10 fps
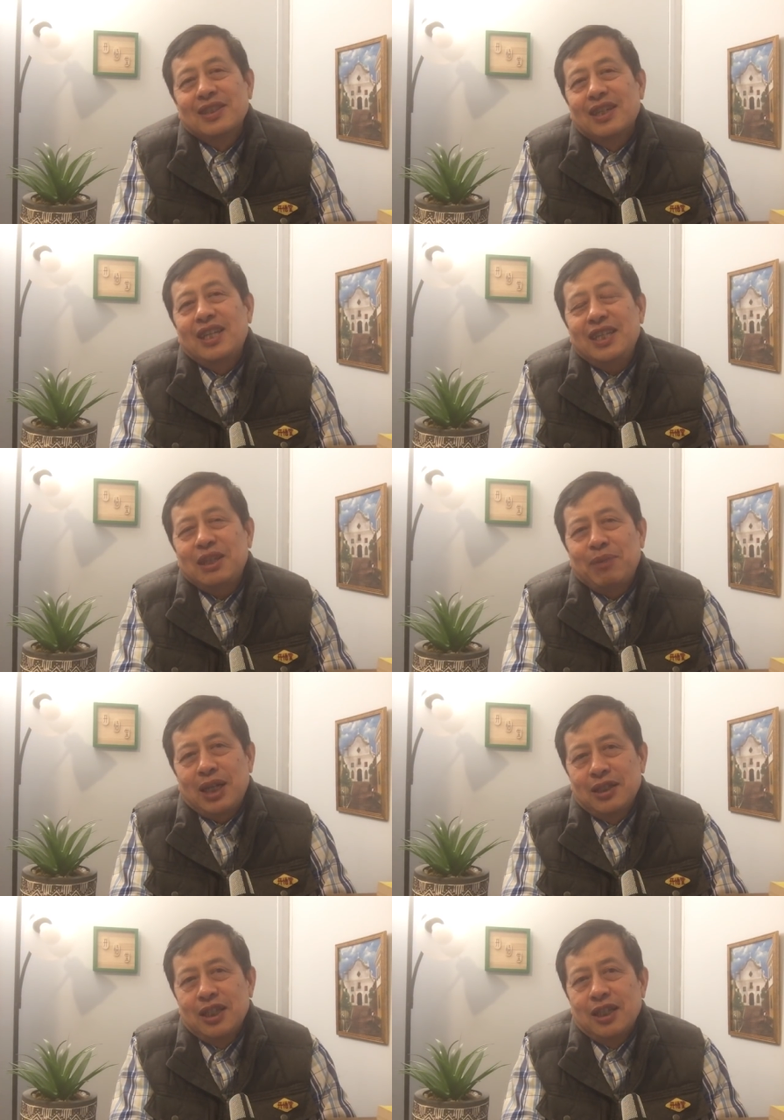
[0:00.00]
理解
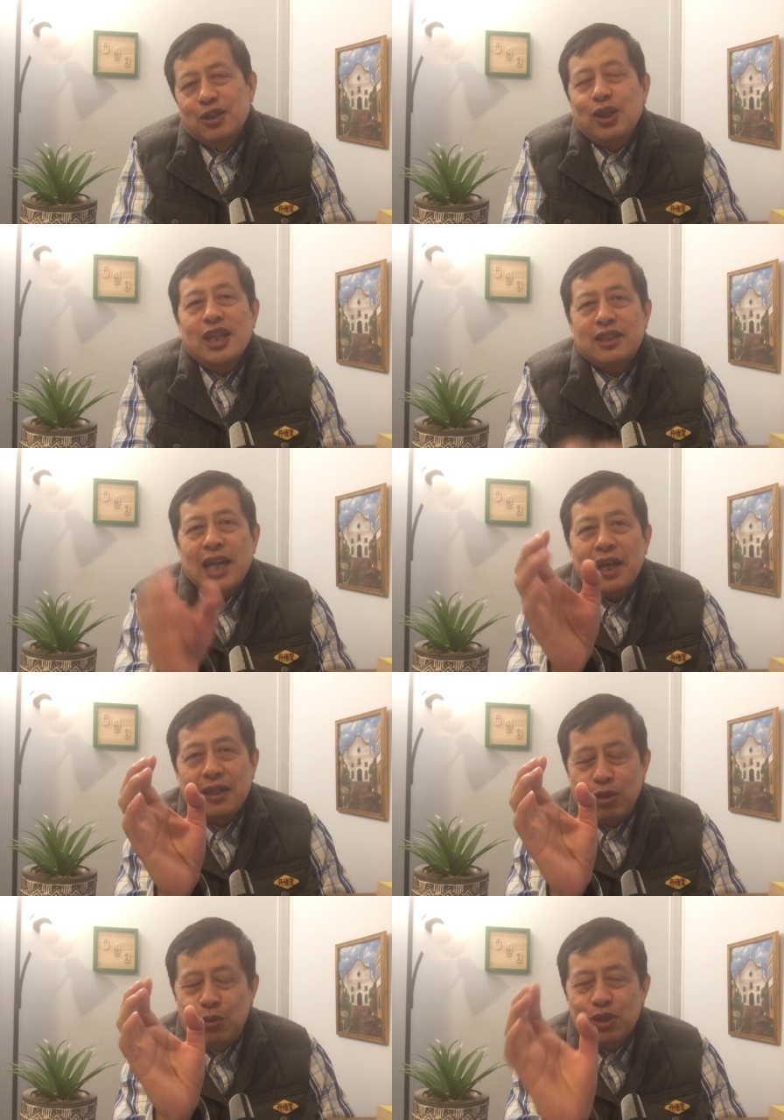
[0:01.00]
吗？所以在
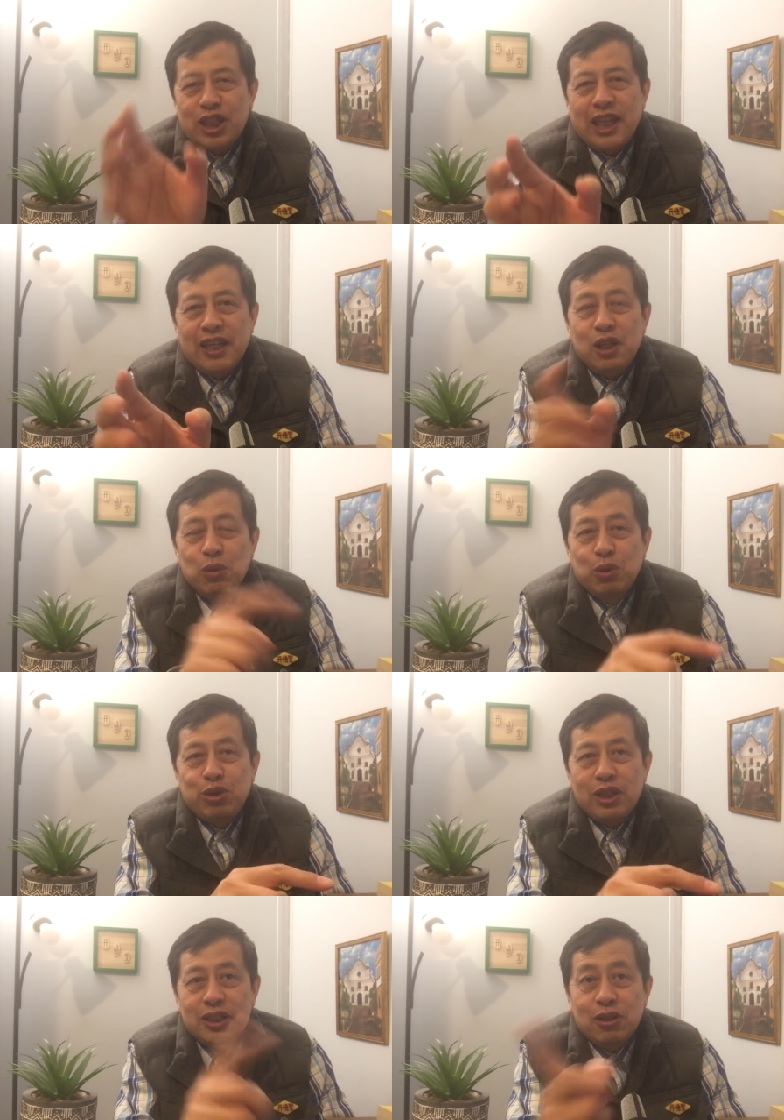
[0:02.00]
胡适眼里，鲁
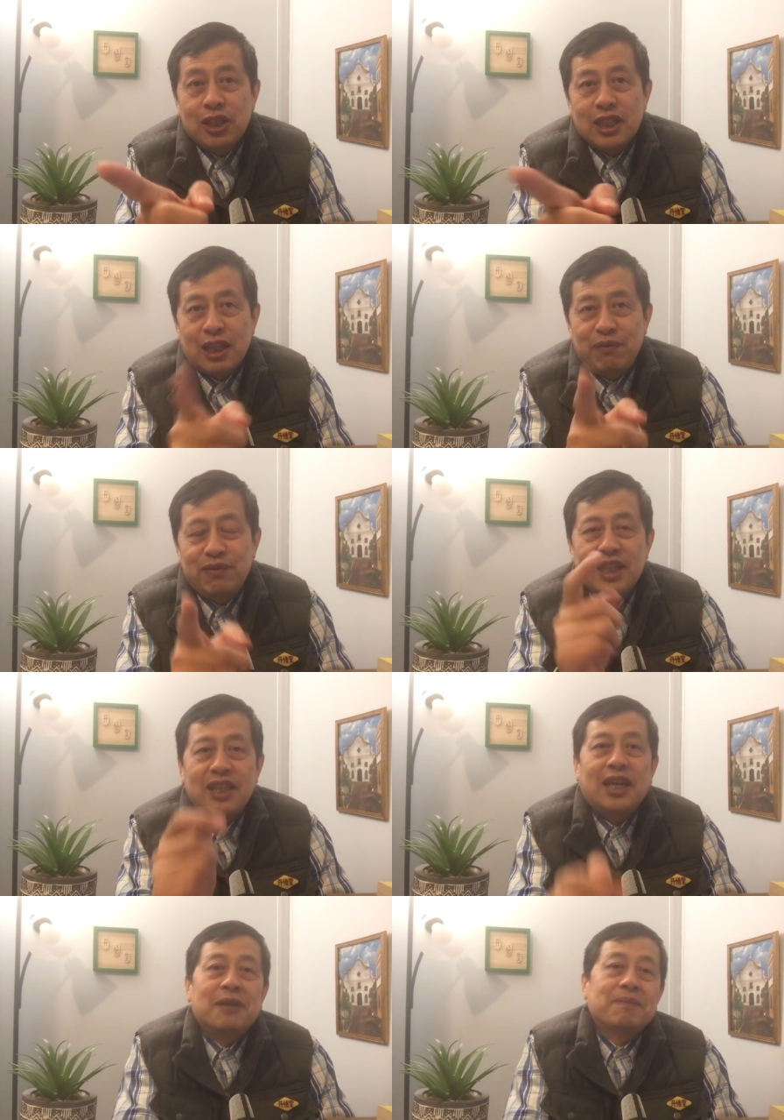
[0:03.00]
迅就跟他的夫人
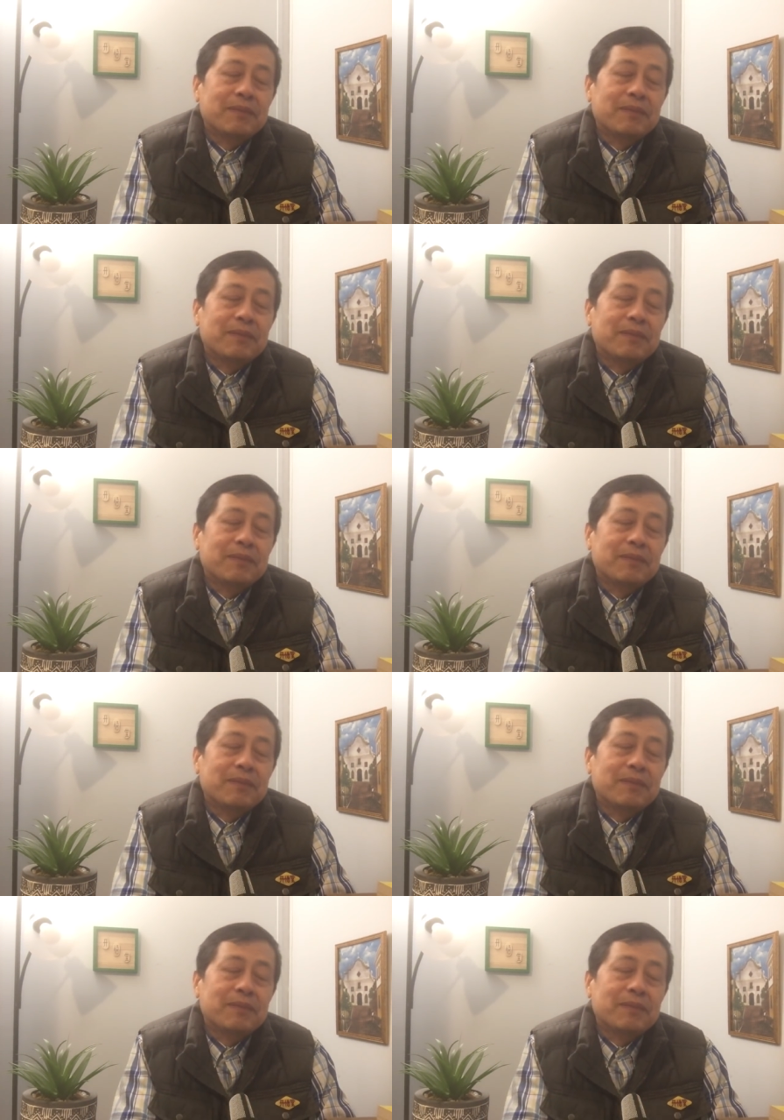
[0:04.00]
一样，